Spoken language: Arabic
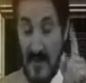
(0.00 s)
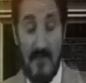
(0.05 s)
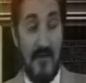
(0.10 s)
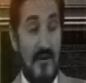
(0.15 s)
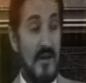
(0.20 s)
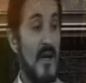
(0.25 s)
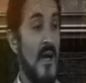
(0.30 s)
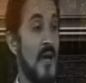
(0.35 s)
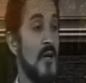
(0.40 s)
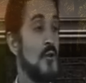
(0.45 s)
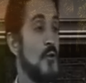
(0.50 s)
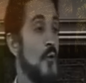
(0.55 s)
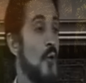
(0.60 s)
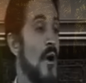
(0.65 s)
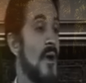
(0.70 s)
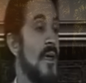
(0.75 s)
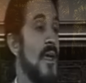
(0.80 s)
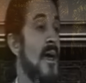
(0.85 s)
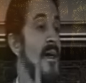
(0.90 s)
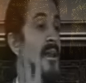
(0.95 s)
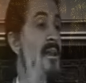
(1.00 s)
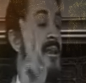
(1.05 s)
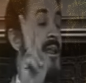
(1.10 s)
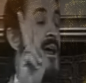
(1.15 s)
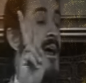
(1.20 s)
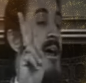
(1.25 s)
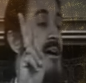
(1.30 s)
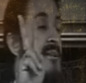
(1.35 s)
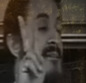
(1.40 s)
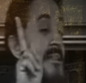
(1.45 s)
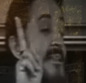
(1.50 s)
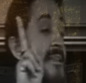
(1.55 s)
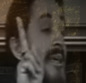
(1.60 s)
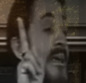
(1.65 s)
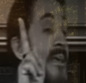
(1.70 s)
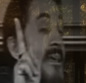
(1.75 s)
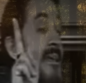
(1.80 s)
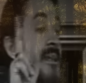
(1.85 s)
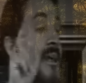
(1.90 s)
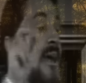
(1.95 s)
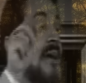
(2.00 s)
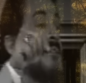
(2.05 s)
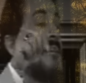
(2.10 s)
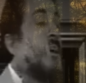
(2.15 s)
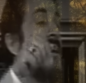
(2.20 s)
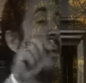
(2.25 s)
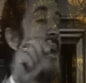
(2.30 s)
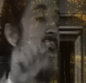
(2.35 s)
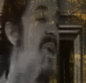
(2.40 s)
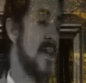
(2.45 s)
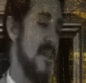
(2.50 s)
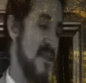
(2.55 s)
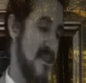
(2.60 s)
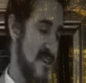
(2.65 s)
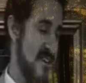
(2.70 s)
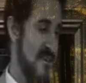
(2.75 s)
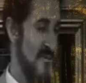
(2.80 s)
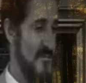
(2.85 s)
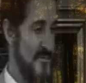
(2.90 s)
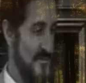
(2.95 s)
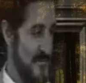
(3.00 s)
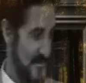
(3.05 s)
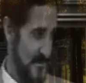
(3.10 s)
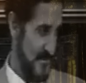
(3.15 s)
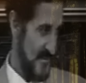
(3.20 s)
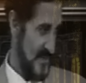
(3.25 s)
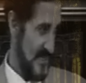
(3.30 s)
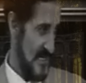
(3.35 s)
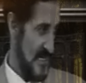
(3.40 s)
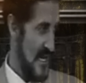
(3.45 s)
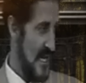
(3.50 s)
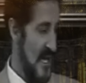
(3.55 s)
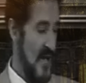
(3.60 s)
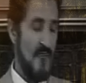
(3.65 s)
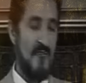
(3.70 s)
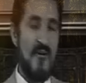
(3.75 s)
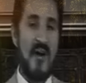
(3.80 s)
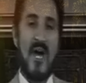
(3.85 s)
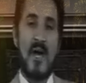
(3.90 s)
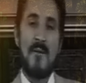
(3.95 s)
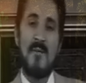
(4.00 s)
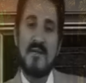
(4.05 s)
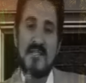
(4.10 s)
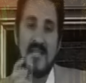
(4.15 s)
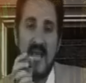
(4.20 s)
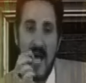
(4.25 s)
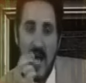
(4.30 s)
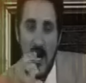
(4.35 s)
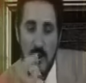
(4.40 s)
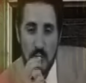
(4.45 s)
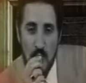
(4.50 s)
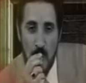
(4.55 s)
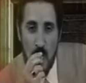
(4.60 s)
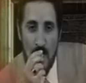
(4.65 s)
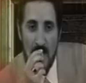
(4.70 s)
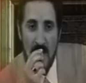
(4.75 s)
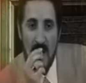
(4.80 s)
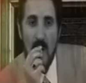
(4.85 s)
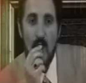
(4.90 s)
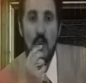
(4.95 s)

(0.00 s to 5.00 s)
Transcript: فرأيت وكأن آتيين أتيان فغمز أحدهما